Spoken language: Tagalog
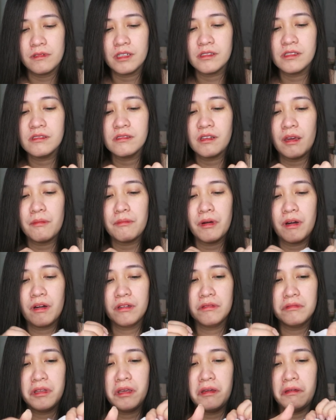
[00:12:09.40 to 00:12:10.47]
Kasi sa iba,
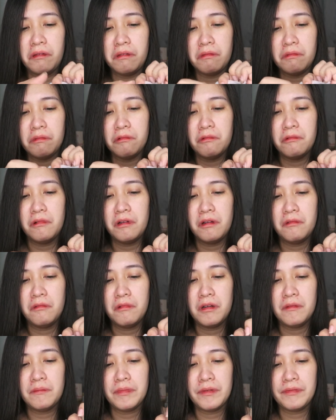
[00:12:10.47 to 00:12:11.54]
hindi eh.
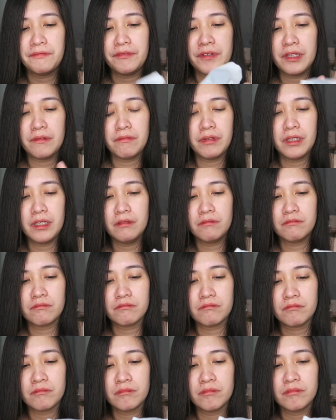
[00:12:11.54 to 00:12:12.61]
Ulang-ulang pa freebie.
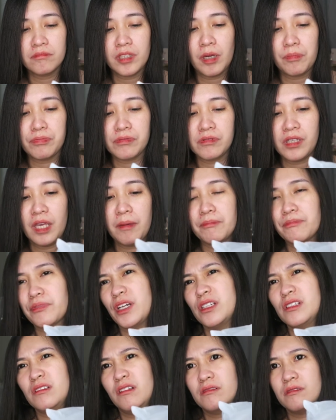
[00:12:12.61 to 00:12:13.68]
Tapos same
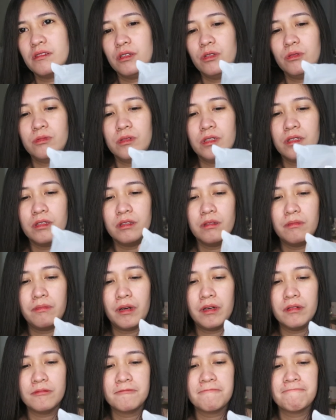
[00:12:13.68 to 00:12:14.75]
price lang sa unit, di
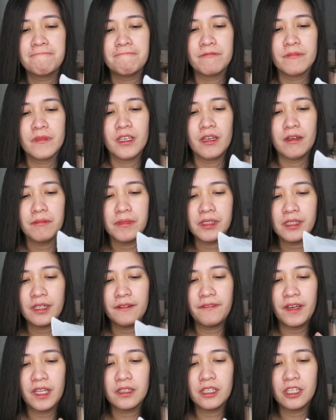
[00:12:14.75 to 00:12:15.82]
ba? Mas
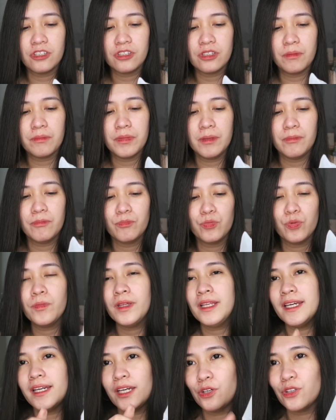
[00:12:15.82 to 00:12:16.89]
advantage na.
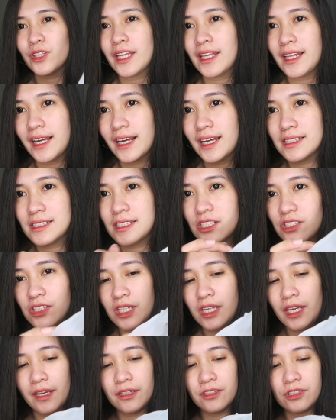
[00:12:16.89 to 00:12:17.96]
Bumili kayo talaga sa
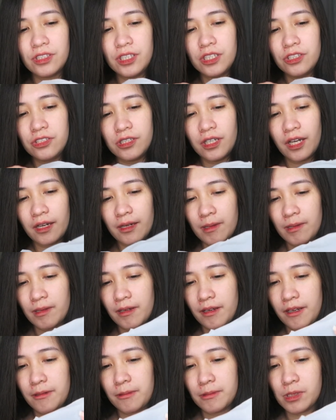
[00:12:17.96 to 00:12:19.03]
D DJI
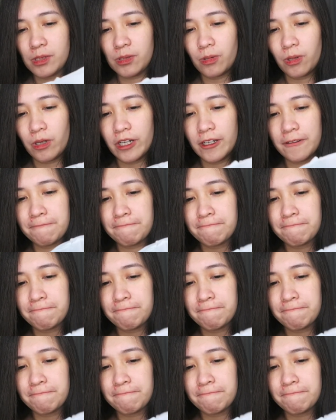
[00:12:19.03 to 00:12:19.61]
na ano, store.